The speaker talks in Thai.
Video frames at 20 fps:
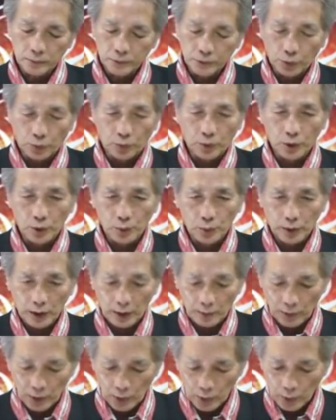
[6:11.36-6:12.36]
ศุกร์ก็อยู่ใน
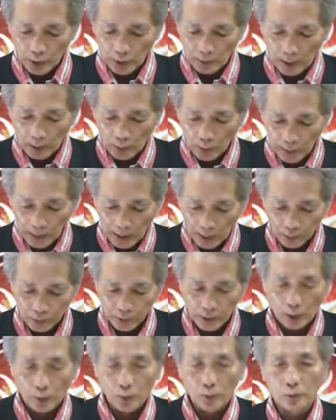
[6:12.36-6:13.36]
วาโคณวางของดาว
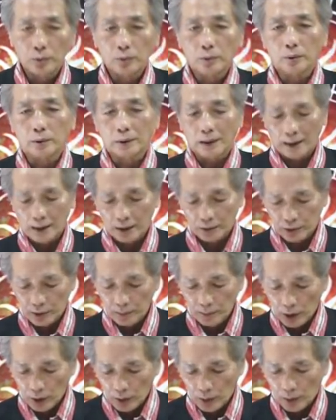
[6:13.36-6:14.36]
เสาร์ในราศี
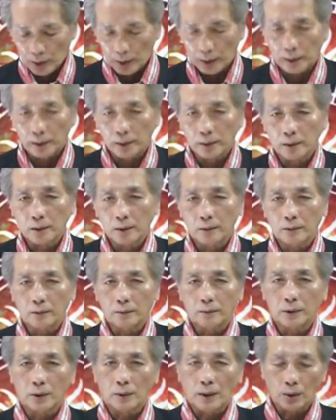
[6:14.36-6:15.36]
มังกร
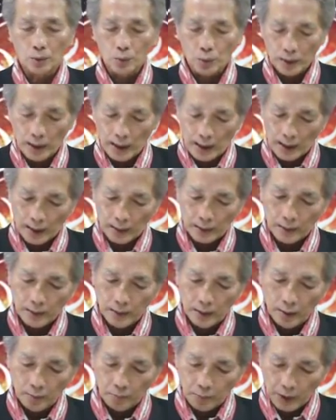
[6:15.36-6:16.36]
ระหว่างลูกแรก
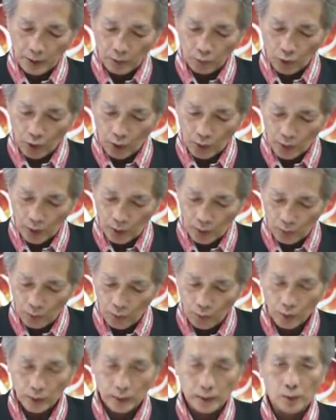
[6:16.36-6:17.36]
เป็นวรโค
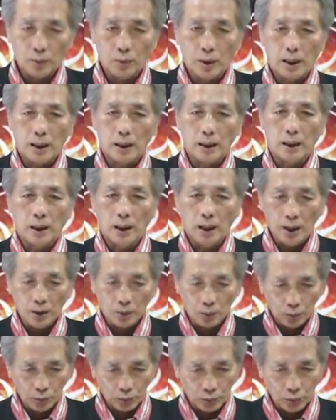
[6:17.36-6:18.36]
ตรระหว่างให้
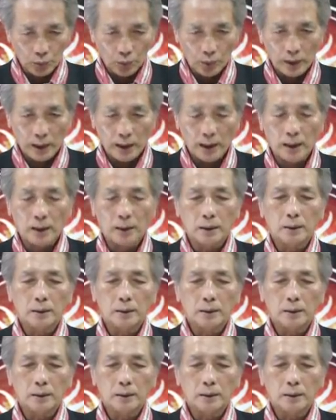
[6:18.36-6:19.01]
คุณสูงนะฮะ